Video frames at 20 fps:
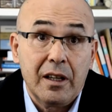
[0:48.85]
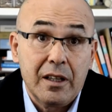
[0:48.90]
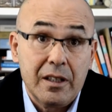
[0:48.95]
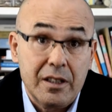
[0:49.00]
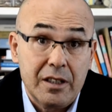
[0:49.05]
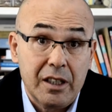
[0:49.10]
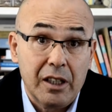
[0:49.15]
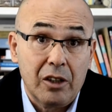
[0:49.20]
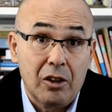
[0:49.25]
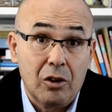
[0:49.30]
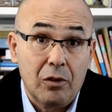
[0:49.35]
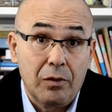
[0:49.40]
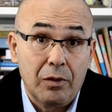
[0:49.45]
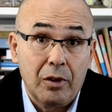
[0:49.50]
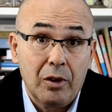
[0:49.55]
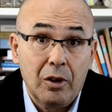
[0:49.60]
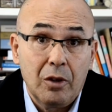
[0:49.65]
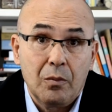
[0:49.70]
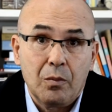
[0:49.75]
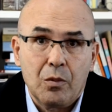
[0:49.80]
Chekhov
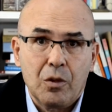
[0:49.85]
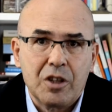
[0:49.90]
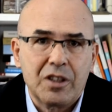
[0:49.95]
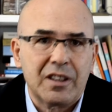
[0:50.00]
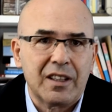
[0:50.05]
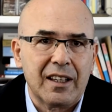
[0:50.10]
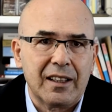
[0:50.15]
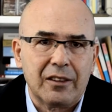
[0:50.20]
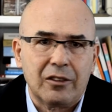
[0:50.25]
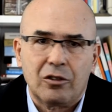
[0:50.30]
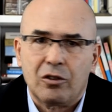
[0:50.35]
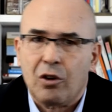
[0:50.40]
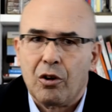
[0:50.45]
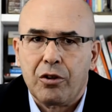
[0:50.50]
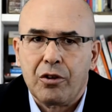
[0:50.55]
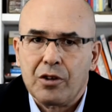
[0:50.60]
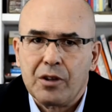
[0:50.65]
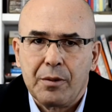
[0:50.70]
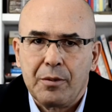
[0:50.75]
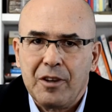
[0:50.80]
muestra
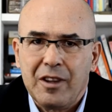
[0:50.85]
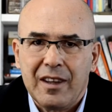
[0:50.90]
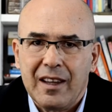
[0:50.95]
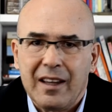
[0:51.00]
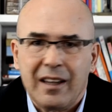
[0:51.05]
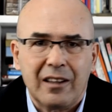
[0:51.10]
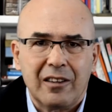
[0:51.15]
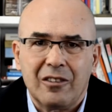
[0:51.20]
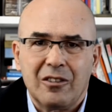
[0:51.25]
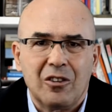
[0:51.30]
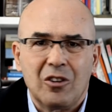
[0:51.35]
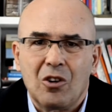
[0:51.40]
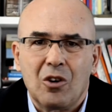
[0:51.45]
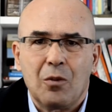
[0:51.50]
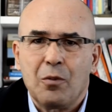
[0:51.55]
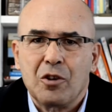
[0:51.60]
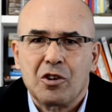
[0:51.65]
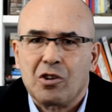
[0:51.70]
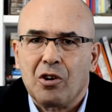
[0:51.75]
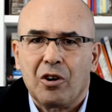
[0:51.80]
trozos de vida
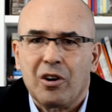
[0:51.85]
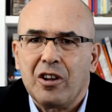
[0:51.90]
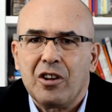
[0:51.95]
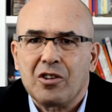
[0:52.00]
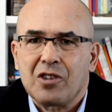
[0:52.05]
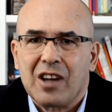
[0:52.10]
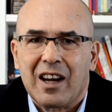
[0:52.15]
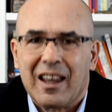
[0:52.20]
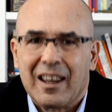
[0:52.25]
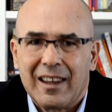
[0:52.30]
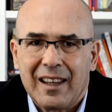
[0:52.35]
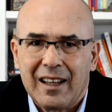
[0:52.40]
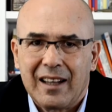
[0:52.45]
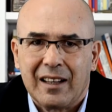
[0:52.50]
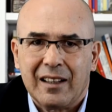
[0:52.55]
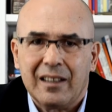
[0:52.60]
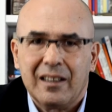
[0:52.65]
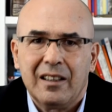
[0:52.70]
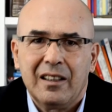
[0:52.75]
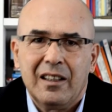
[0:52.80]
como escogidos al
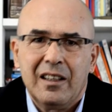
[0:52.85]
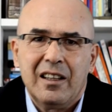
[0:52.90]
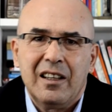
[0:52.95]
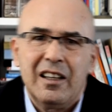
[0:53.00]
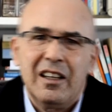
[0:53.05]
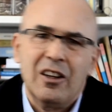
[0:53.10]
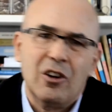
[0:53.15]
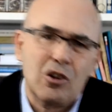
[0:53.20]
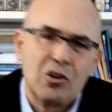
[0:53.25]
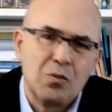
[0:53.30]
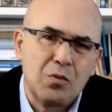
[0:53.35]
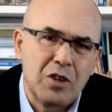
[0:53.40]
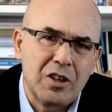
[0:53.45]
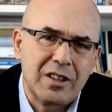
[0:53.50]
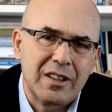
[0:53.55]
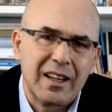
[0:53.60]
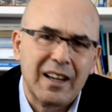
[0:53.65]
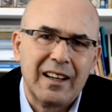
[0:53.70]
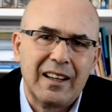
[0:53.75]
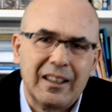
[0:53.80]
azar y los
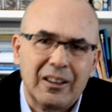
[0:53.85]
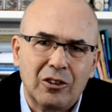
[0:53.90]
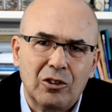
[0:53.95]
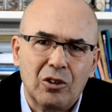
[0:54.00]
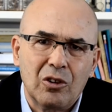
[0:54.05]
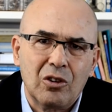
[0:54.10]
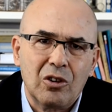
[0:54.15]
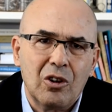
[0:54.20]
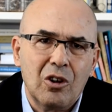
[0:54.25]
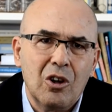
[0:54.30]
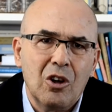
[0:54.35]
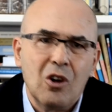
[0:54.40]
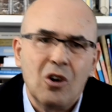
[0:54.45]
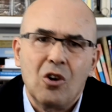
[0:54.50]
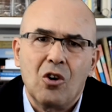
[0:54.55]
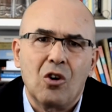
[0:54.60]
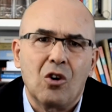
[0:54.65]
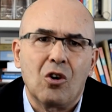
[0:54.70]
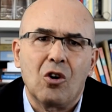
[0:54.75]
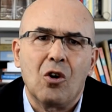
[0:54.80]
muestra al lector
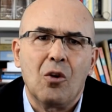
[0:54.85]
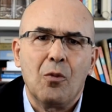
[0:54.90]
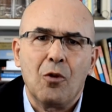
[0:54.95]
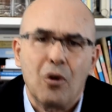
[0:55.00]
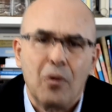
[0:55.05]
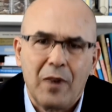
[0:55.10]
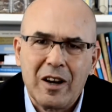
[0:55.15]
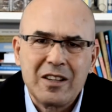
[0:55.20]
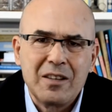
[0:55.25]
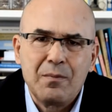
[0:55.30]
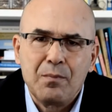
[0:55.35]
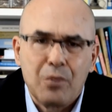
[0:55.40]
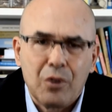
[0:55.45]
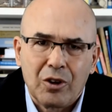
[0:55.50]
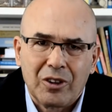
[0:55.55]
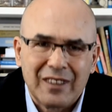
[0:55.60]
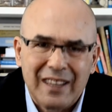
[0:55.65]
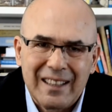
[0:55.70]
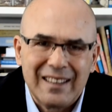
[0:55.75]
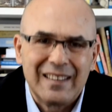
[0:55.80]
como lo más
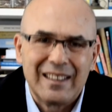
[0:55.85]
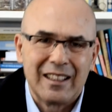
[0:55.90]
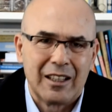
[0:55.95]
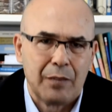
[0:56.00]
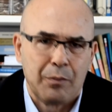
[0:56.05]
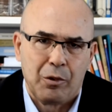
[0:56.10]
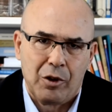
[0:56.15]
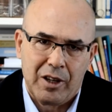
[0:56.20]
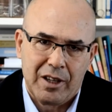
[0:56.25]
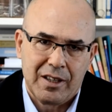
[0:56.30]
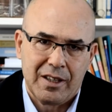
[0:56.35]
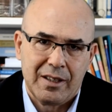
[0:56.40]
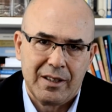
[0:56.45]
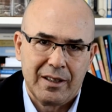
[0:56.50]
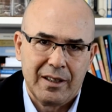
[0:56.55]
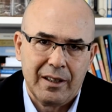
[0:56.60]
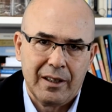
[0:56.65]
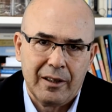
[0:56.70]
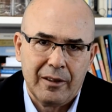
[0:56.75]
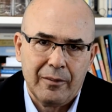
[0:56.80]
importante que puede
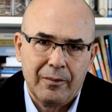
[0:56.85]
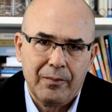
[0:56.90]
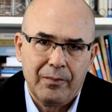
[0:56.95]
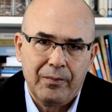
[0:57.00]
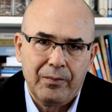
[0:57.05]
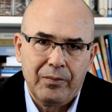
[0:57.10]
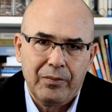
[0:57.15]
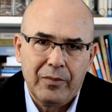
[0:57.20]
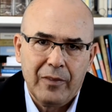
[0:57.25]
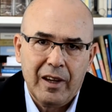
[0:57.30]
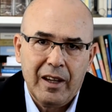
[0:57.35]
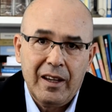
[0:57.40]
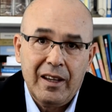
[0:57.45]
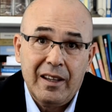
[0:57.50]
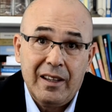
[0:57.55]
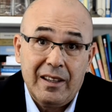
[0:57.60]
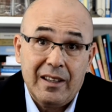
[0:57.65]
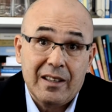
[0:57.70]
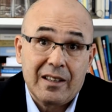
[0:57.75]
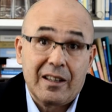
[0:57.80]
asistir.
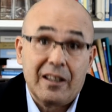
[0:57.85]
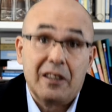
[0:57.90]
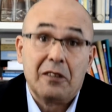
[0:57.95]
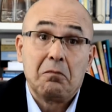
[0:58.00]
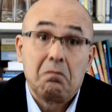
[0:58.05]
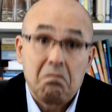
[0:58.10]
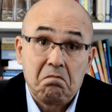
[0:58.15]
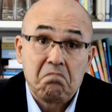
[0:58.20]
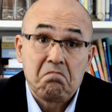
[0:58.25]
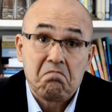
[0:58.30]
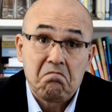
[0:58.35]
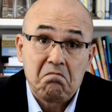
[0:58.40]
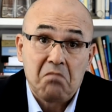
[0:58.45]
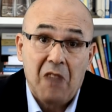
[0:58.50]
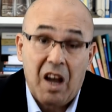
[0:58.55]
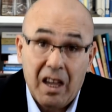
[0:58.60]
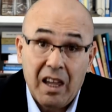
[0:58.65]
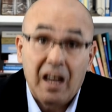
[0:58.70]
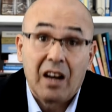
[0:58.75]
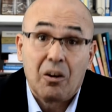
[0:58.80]
Y es que
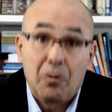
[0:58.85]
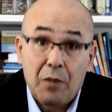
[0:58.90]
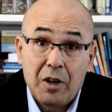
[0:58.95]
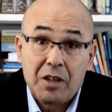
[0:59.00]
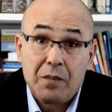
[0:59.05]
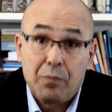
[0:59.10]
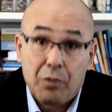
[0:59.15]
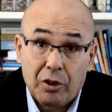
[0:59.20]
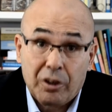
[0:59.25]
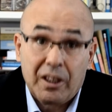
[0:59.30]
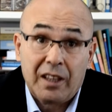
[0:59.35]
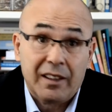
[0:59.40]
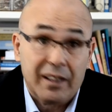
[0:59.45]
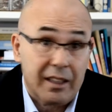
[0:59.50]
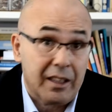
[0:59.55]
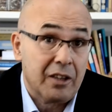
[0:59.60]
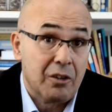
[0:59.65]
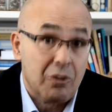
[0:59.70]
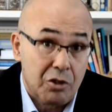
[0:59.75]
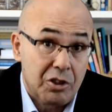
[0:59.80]
hay algo más importante
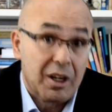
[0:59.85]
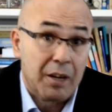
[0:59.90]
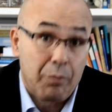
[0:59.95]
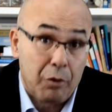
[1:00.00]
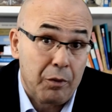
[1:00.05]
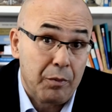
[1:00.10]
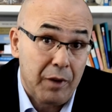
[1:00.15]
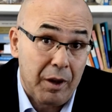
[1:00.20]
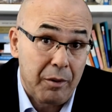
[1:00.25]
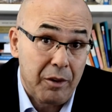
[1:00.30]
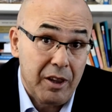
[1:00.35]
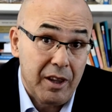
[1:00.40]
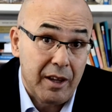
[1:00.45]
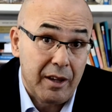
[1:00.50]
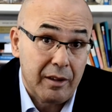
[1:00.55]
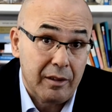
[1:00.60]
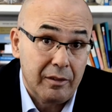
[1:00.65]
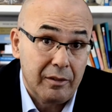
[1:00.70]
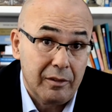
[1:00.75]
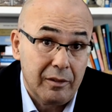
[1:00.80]
que nuestra propia
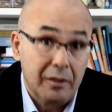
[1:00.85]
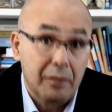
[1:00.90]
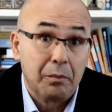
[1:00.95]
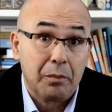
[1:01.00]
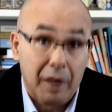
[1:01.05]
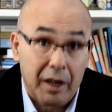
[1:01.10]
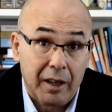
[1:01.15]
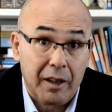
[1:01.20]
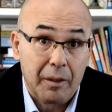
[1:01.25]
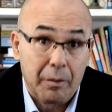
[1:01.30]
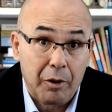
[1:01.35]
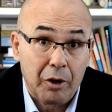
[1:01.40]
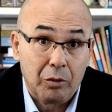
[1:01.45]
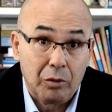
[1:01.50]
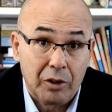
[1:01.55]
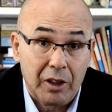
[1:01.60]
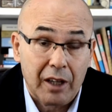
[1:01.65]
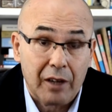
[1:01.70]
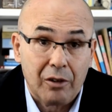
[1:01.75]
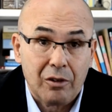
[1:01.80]
vida, parece
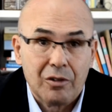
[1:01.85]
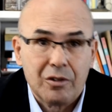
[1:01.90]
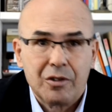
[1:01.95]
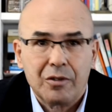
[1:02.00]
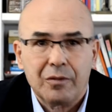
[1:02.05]
preguntarnos.